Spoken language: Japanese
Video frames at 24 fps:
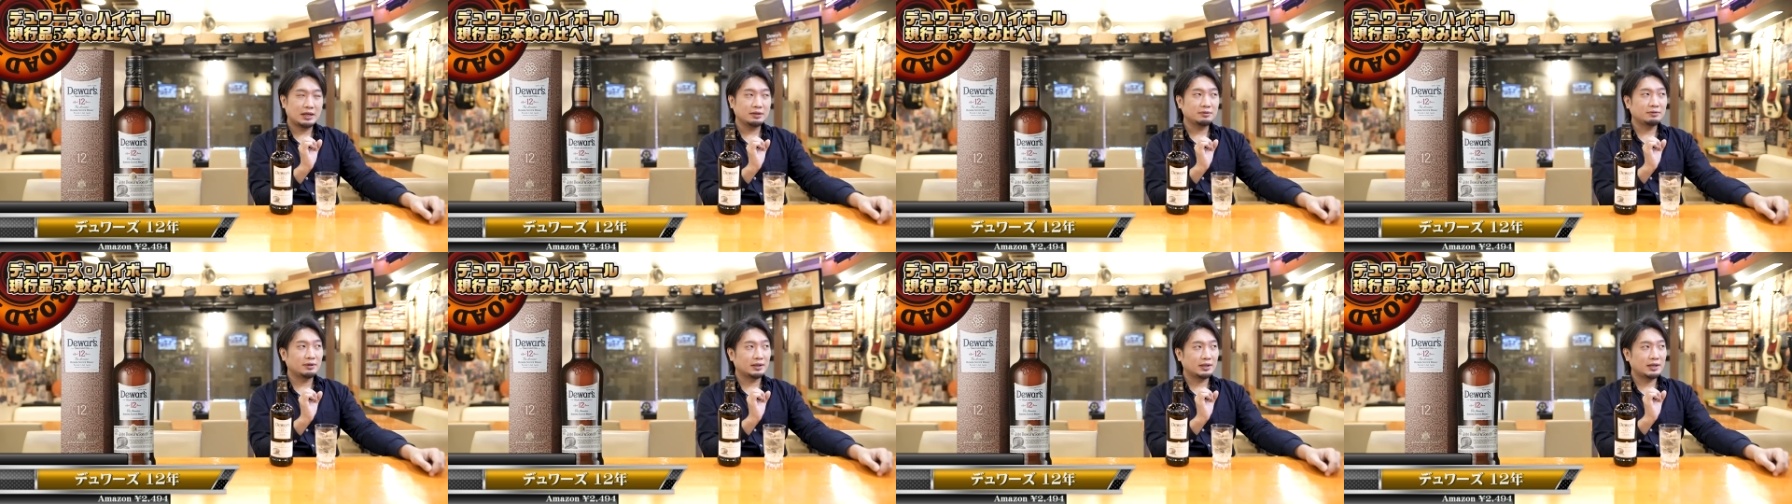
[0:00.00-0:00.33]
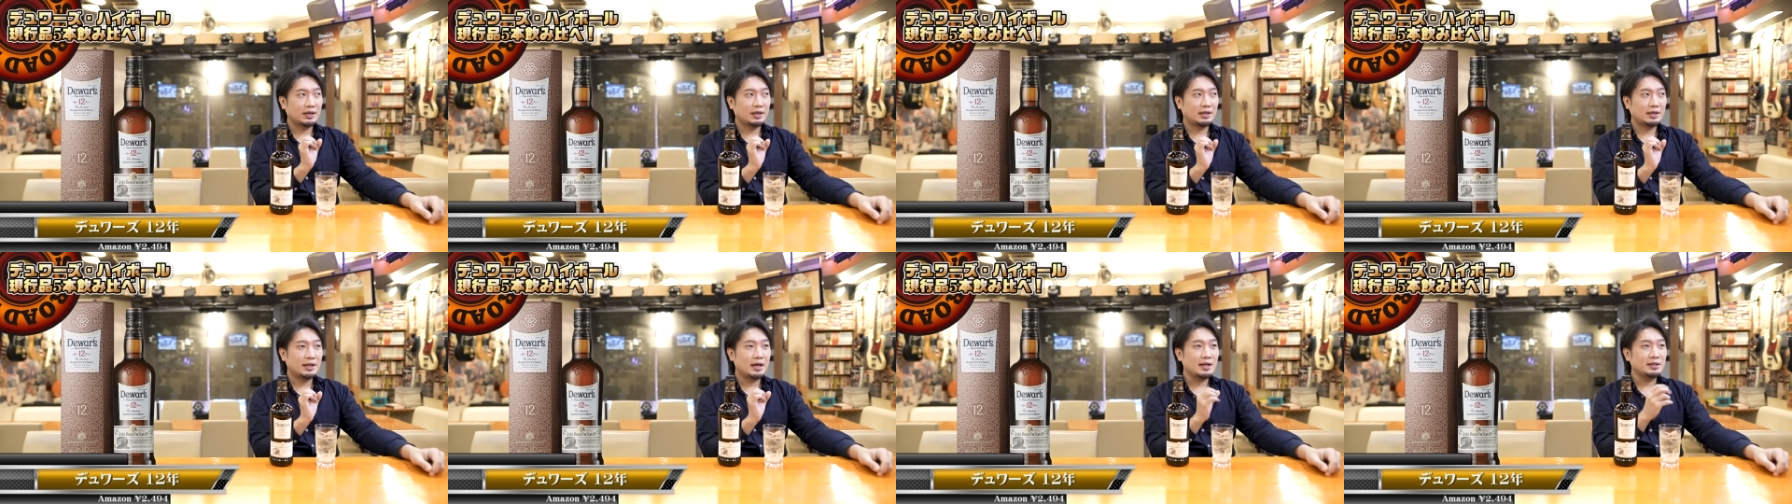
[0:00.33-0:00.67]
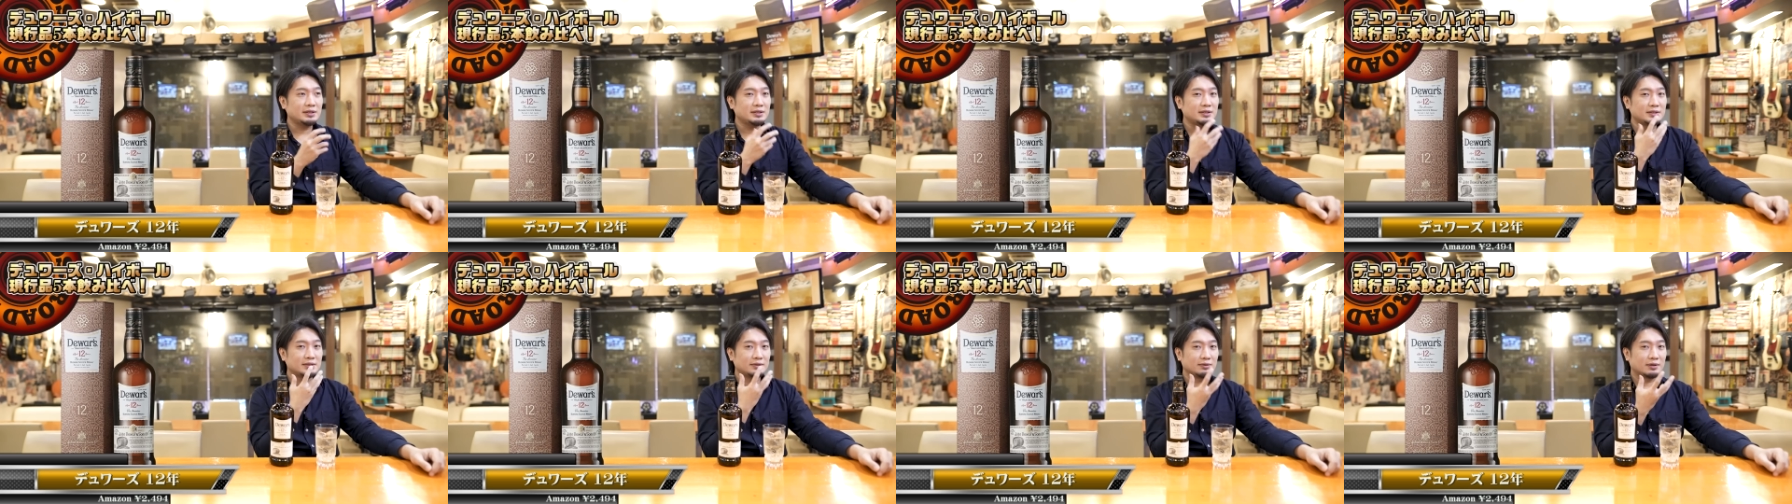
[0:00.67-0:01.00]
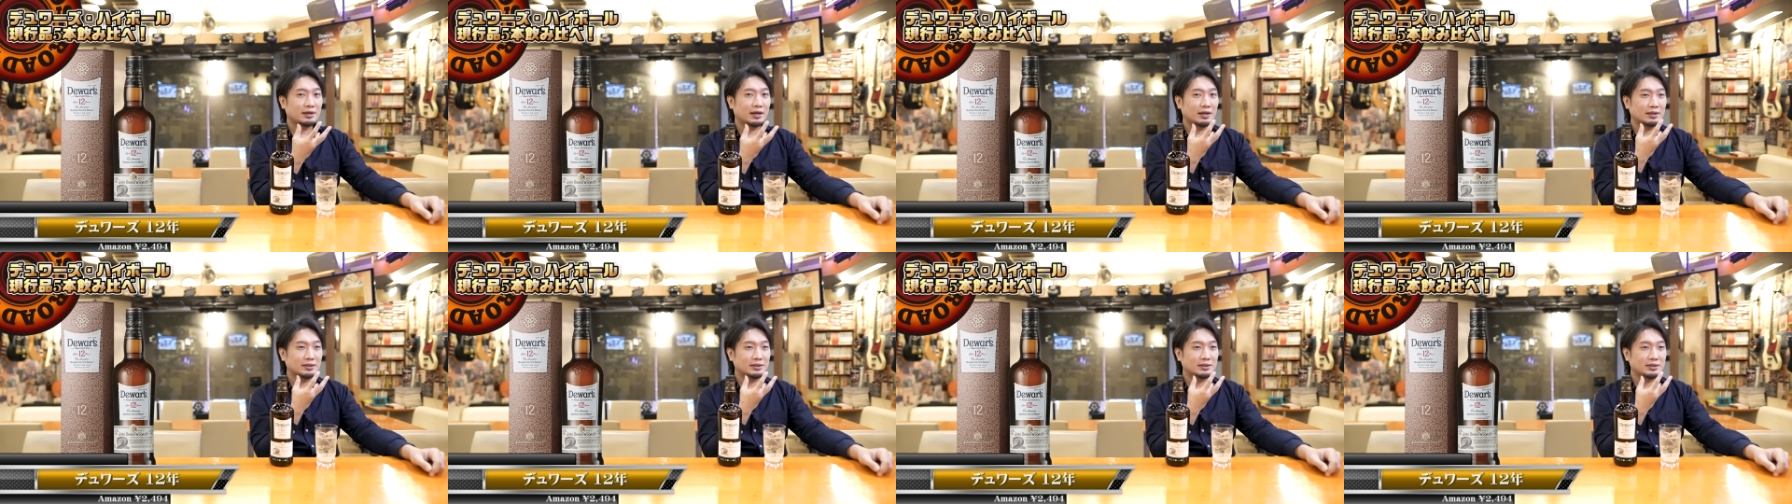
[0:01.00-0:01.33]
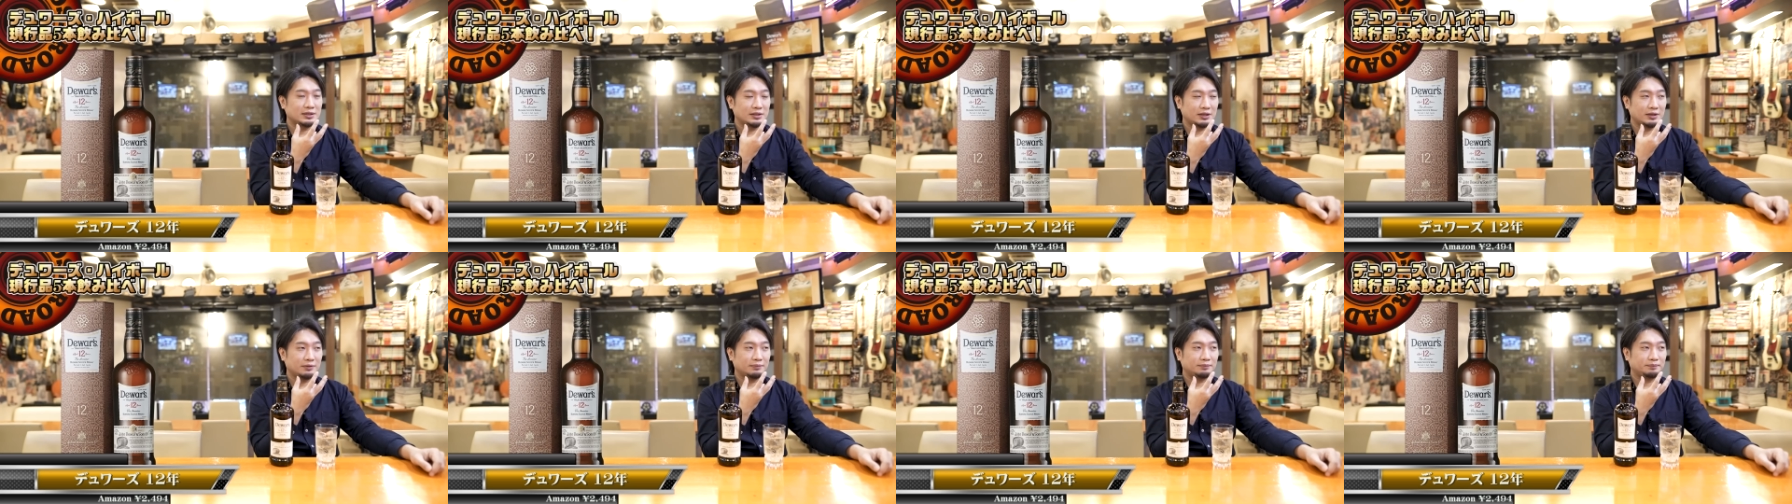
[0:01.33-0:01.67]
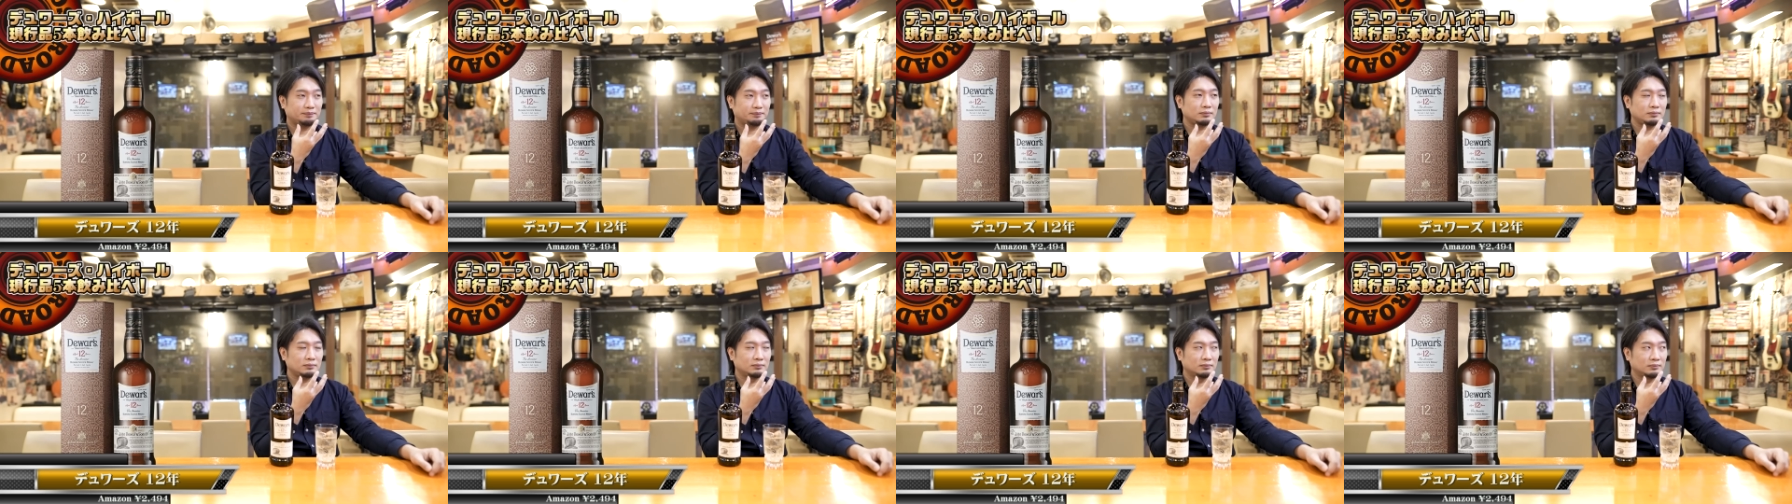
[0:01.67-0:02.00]
あとはねナッツの感じ、
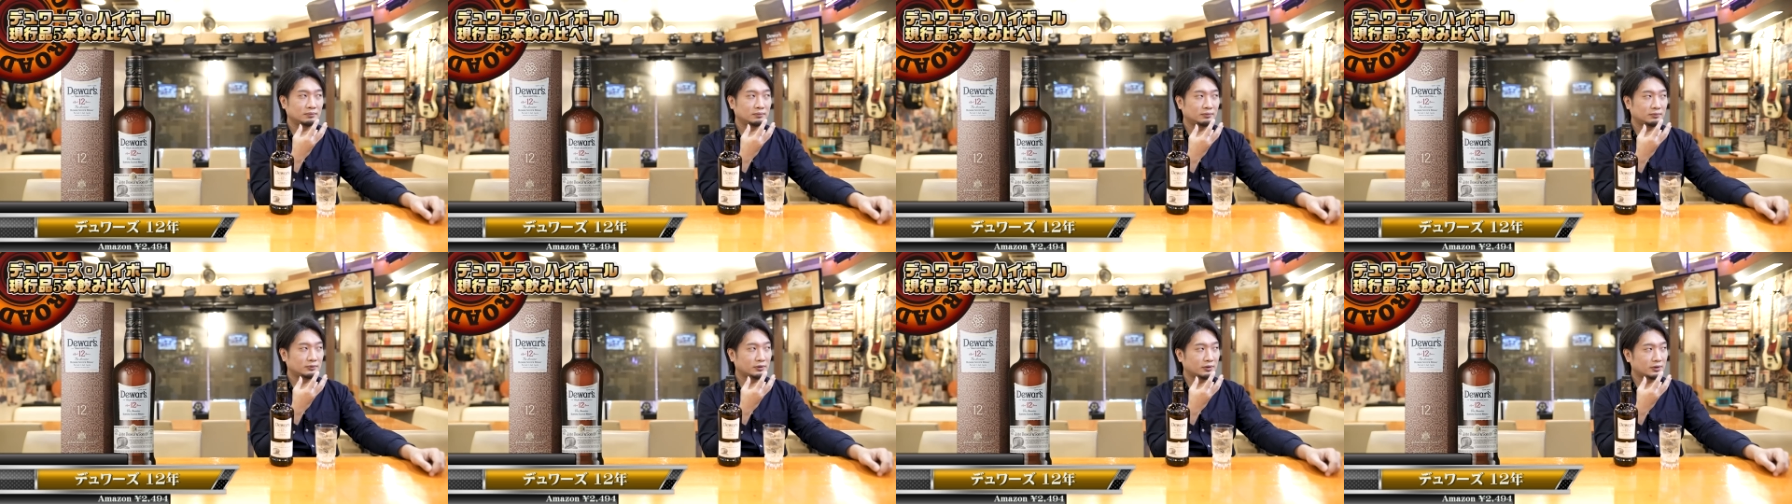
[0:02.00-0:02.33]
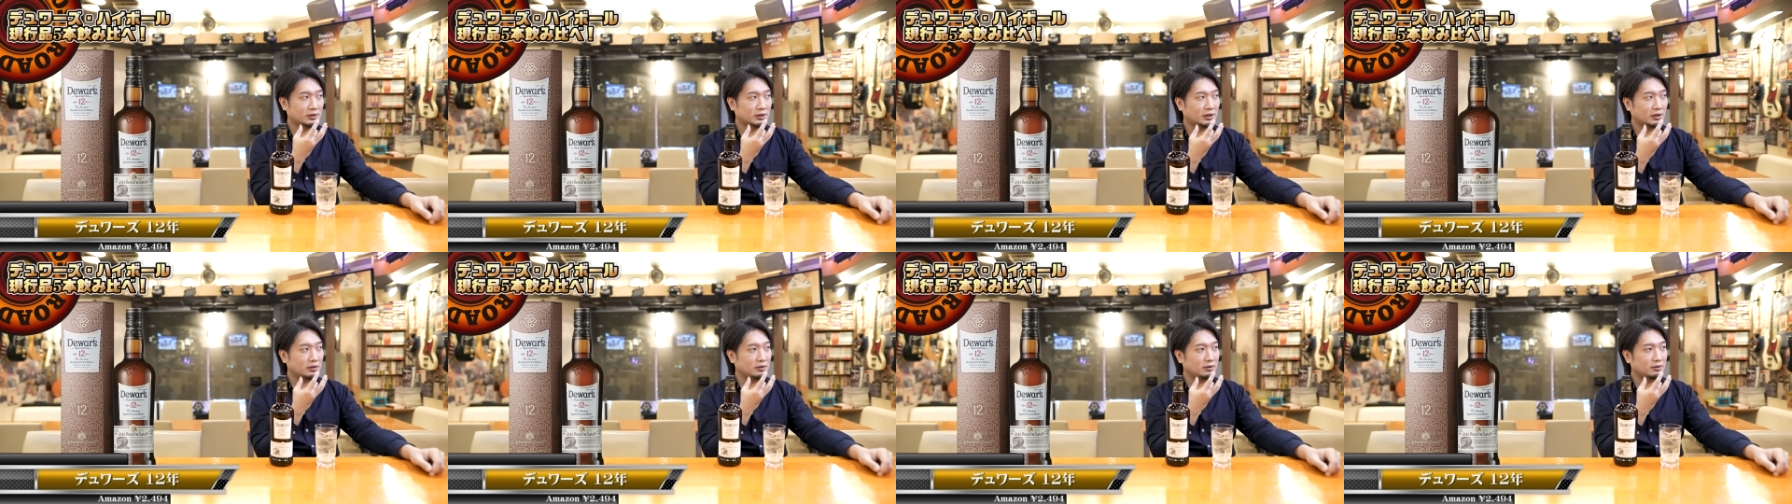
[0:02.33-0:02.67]
どっちか